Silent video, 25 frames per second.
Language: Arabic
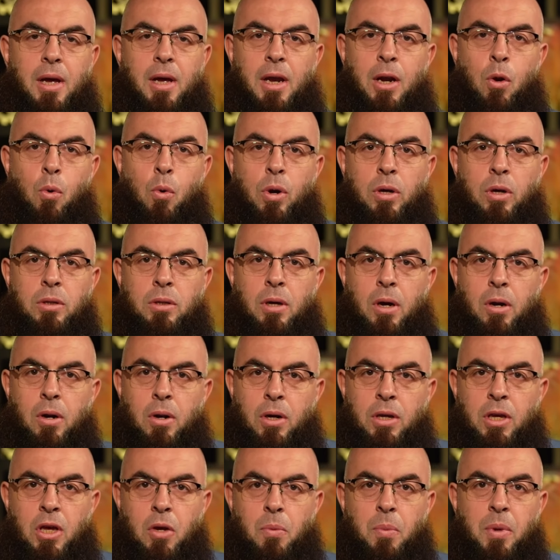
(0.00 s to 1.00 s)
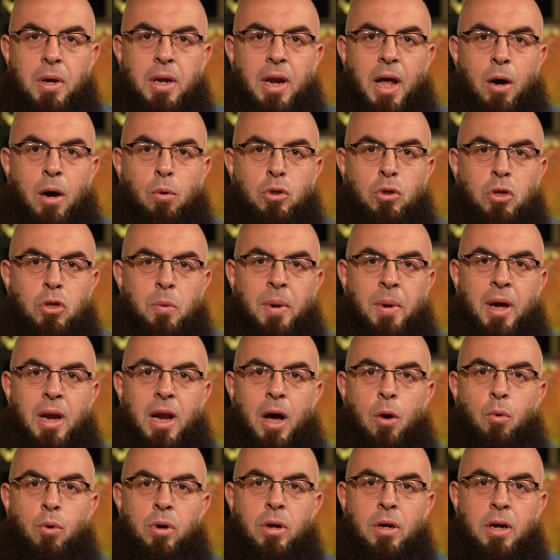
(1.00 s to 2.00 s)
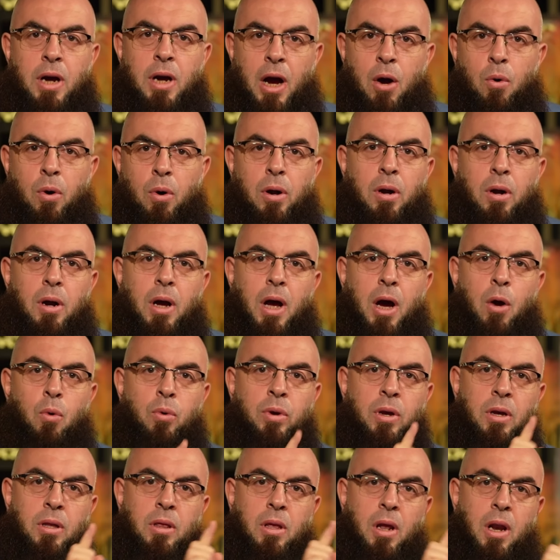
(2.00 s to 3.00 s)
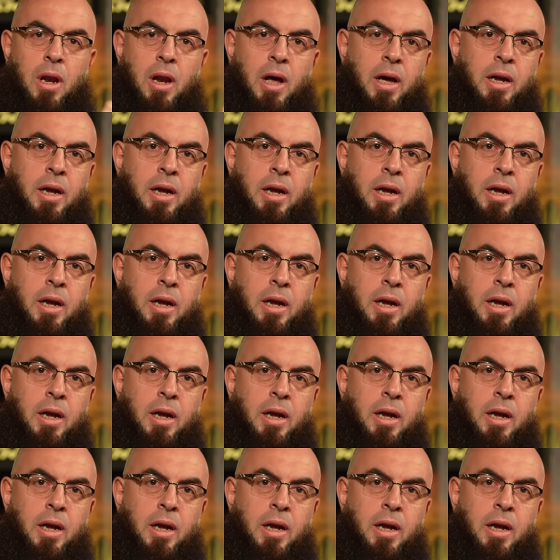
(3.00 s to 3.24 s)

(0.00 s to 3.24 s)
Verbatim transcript: ان هو يتحرك يمين او شمال او يرجع ورا او يطلع